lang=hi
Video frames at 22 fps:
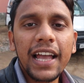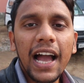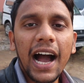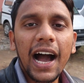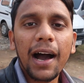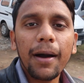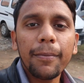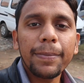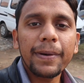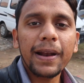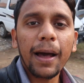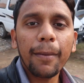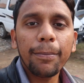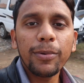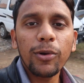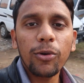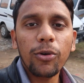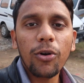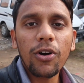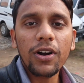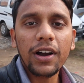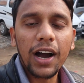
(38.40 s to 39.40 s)
यहाँ पर
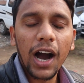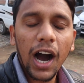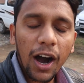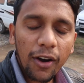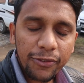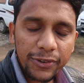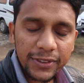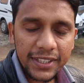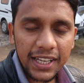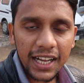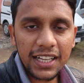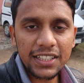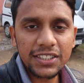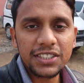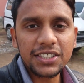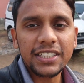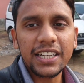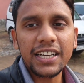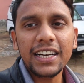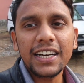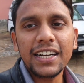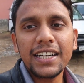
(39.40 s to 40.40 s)
आप लोगों को काफ़ी सारा
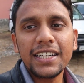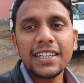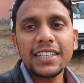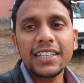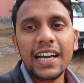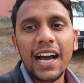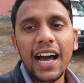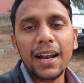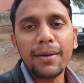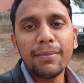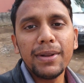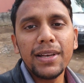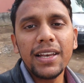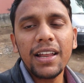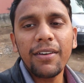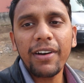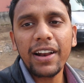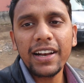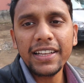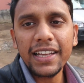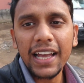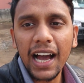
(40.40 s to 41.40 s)
सेकेंड हैंड कार
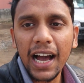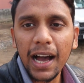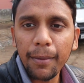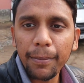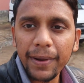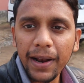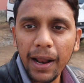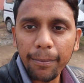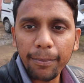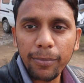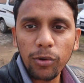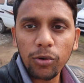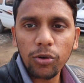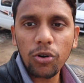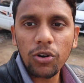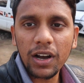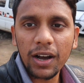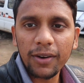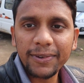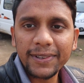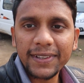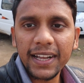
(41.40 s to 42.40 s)
मिलने वाले यहाँ पर आप
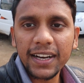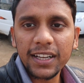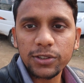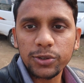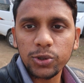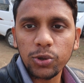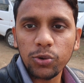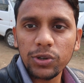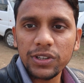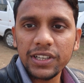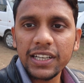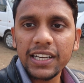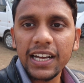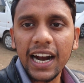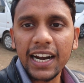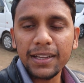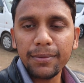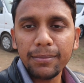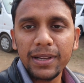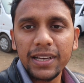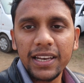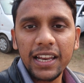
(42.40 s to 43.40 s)
लोगों को काफ़ी सारा छोटी
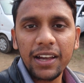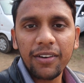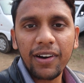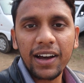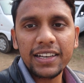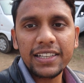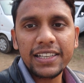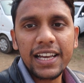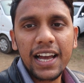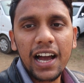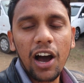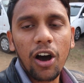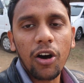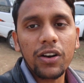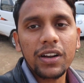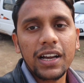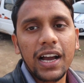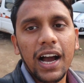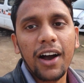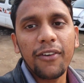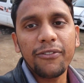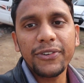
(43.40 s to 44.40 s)
गाड़ी मिलने वाली है
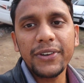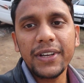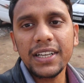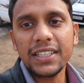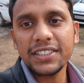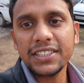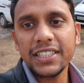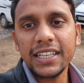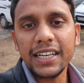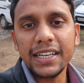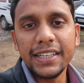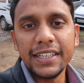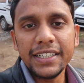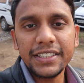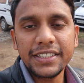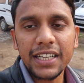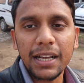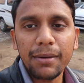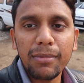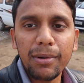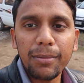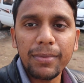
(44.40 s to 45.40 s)
और काफ़ी अच्छी
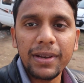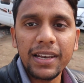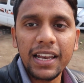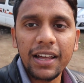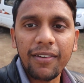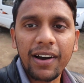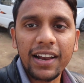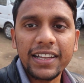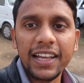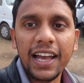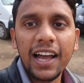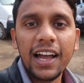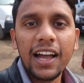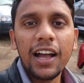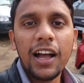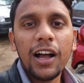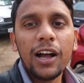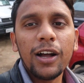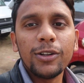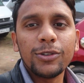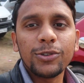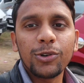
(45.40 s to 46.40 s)
कंडीशन में मिलने वाली
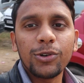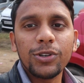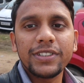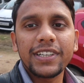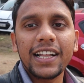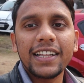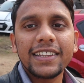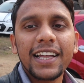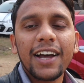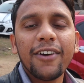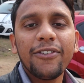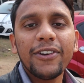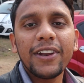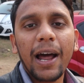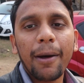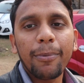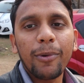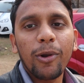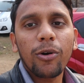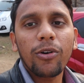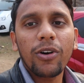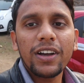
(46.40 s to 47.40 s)
है तो चलता है फिर
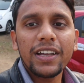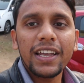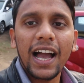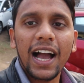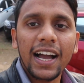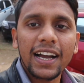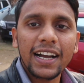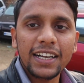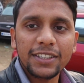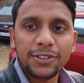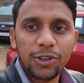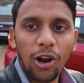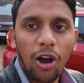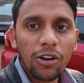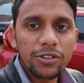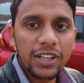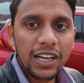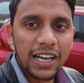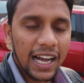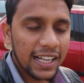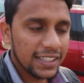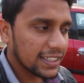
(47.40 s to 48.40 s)
आप लोग को यहाँ का
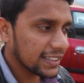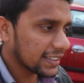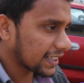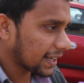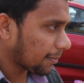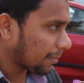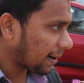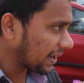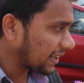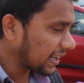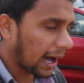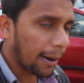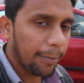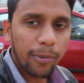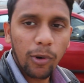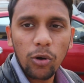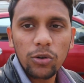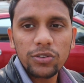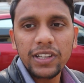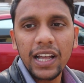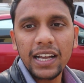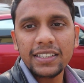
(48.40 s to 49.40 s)
स्टॉक दिखा देता है भाई आप
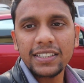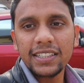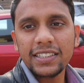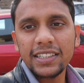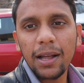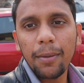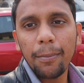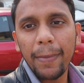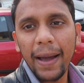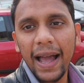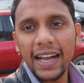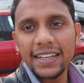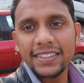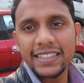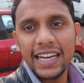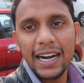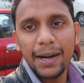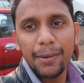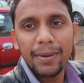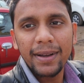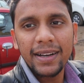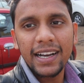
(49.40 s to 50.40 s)
लोग देख सकते हैं बैक
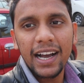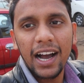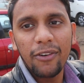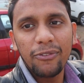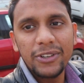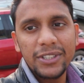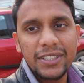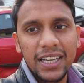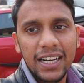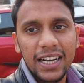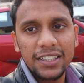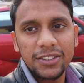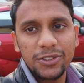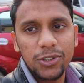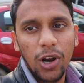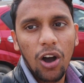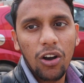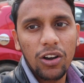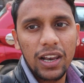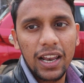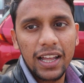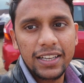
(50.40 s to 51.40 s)
साइड में काफ़ी सारा
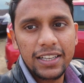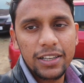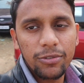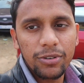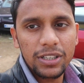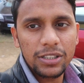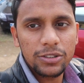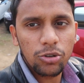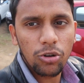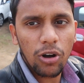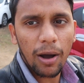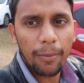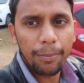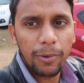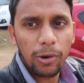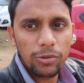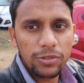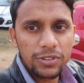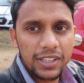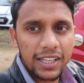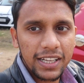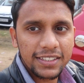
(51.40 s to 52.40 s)
स्टॉक लगी हुई जो आप
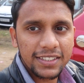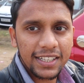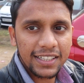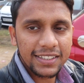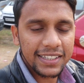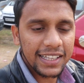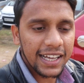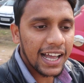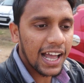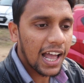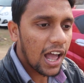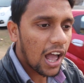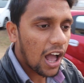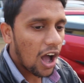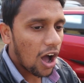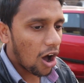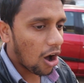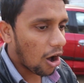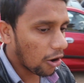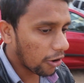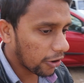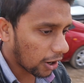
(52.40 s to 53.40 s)
लोग देख सकते
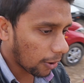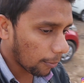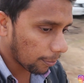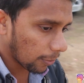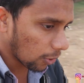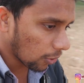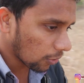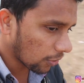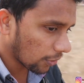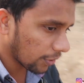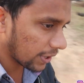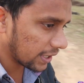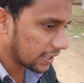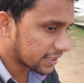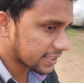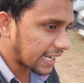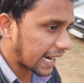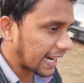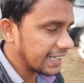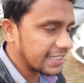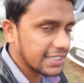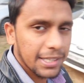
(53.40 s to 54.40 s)
हैं और आप लोग को
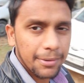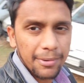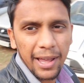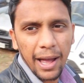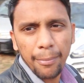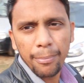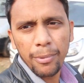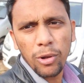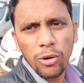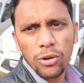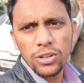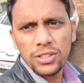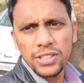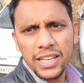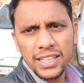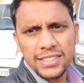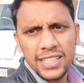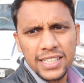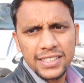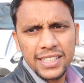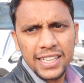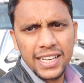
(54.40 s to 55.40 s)
इस साइड से भी आप लोग को
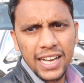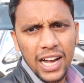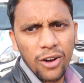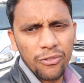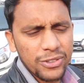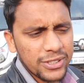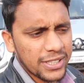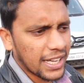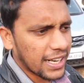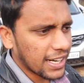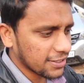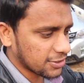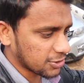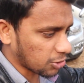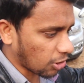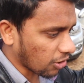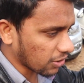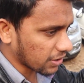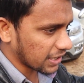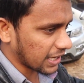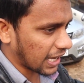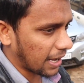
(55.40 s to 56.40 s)
देख सकते हैं काफ़ी सारा
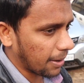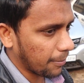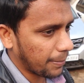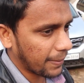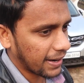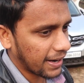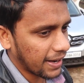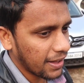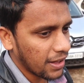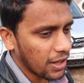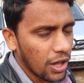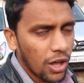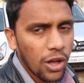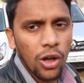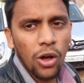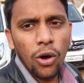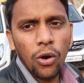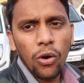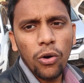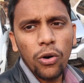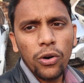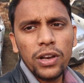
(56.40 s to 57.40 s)
स्टॉक यहाँ पर
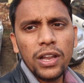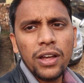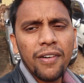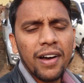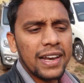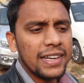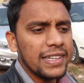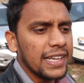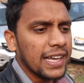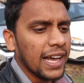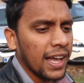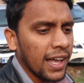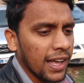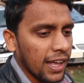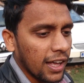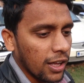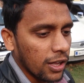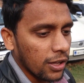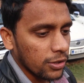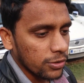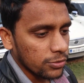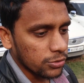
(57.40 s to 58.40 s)
होने वाली है
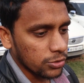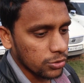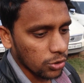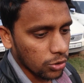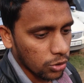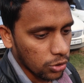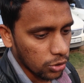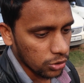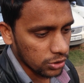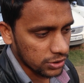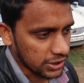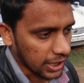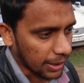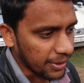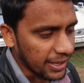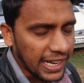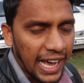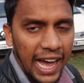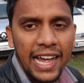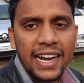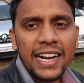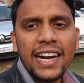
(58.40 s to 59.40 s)
तो
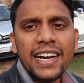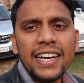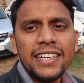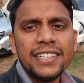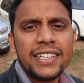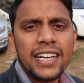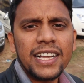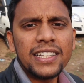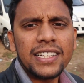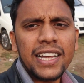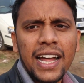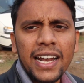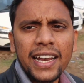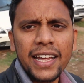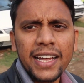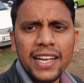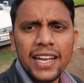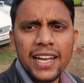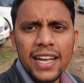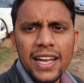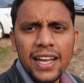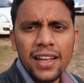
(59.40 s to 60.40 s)
सभी कार का डिटेल
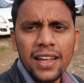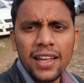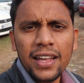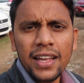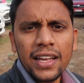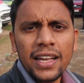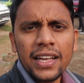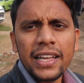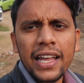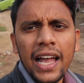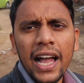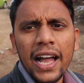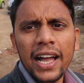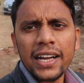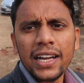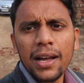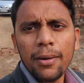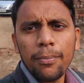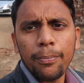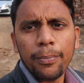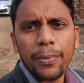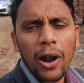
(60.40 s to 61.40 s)
जानेंगे
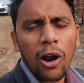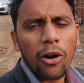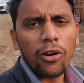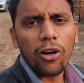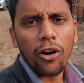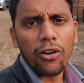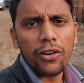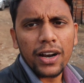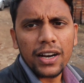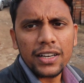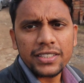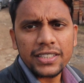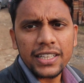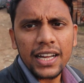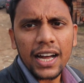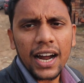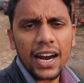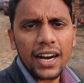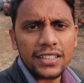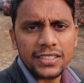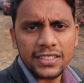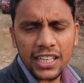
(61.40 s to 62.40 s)
यहाँ का प्राउड ऑनर से
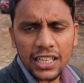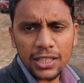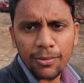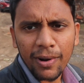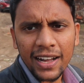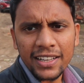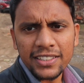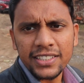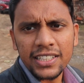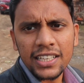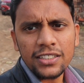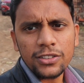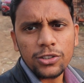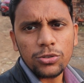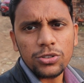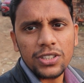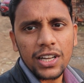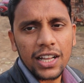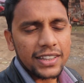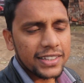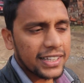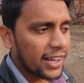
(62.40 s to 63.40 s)
अरशद भाई से
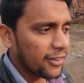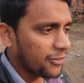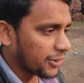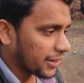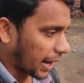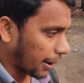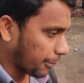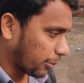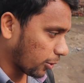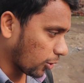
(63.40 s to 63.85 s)
तो चलता है फिर